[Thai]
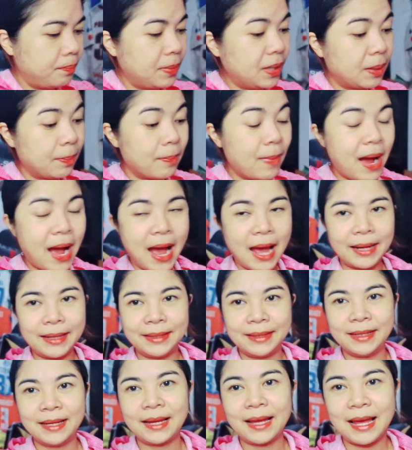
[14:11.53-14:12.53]
เบิกบาน
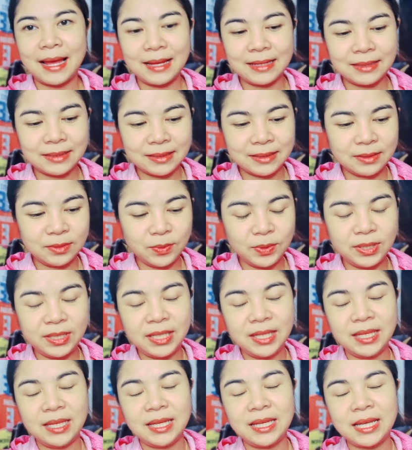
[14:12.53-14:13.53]
นะคะวิ
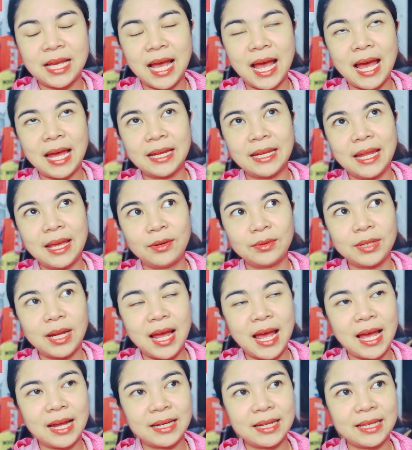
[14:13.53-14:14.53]
ธีการแนว
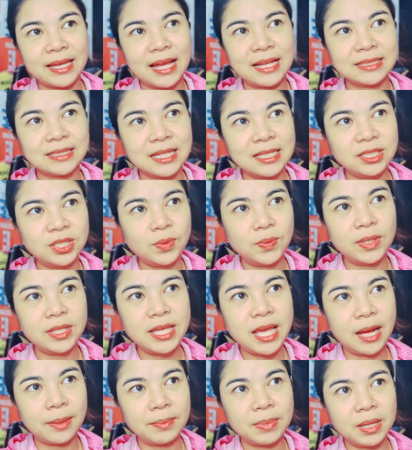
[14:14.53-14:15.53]
ทางในการใช้ชีวิ
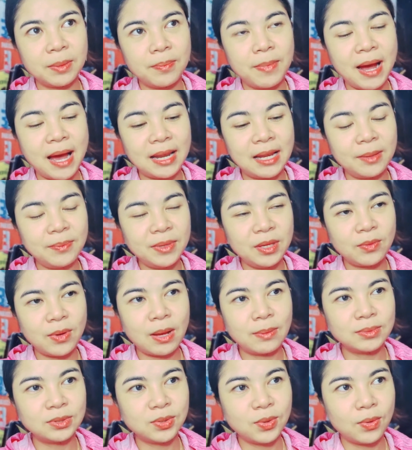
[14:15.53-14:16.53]
ตอย่างเบิกบานและมี
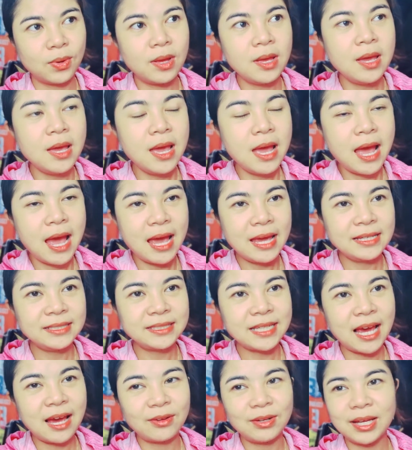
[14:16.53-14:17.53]
ความสุขให้
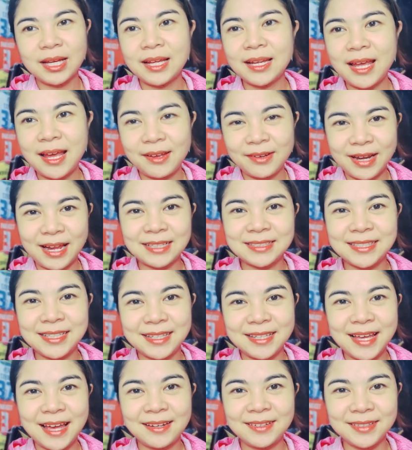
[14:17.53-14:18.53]
ชาวลัคนารา
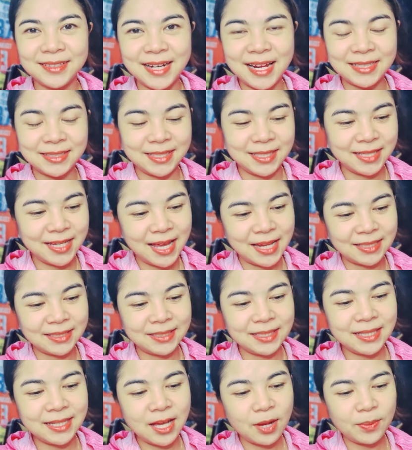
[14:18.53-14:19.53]
ศีกันหรือราศีกัน
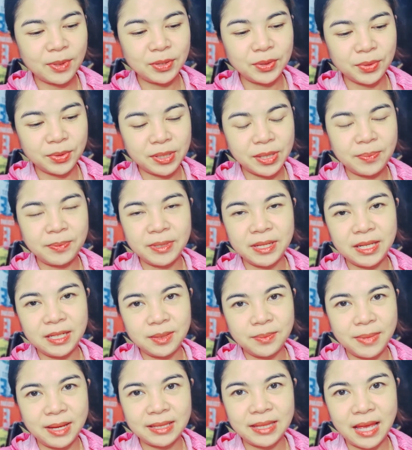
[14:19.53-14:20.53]
ที่เข้ามาดูคลิปนี้
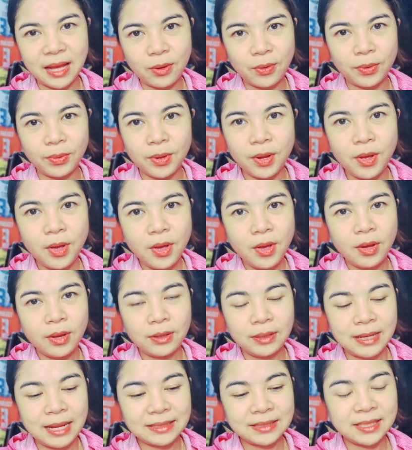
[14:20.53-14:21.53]
หรือแม้แต่
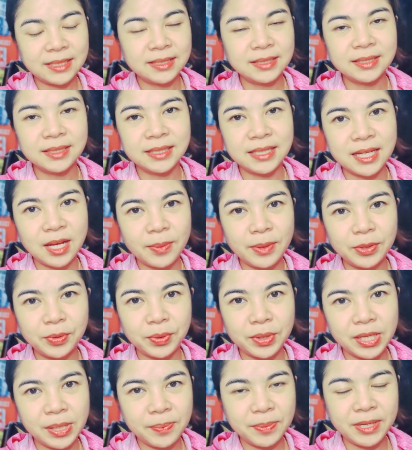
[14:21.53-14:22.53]
ราศีอื่นๆที่เข้ามา
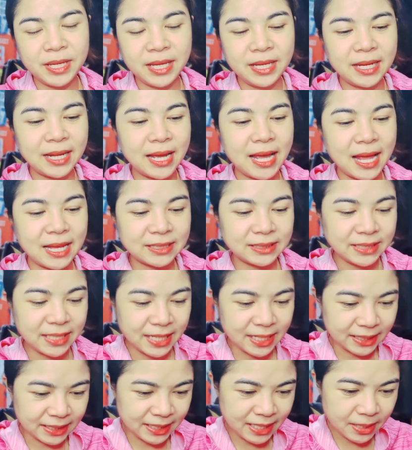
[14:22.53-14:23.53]
ดูคลิปนี้นะคะ
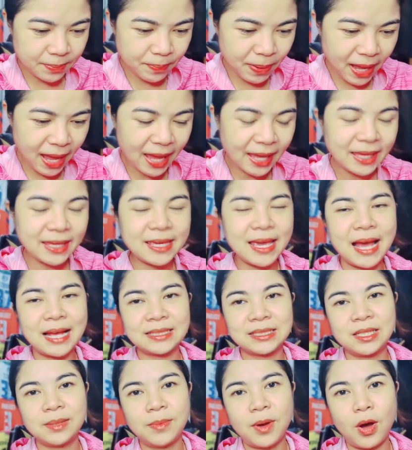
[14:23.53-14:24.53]
สิ่งที่ไพ่อ
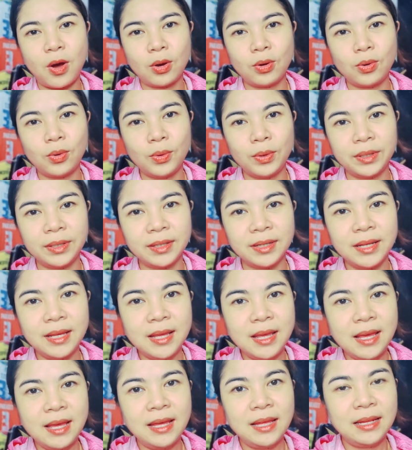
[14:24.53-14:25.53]
ยากจะบอกคุณ
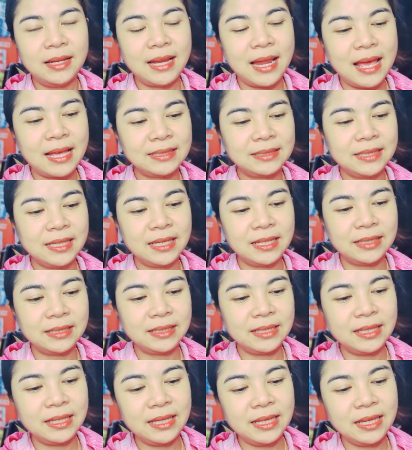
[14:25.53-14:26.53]
และสิ่ง
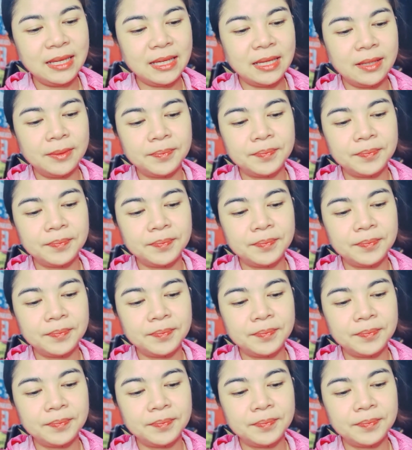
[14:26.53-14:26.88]
ที่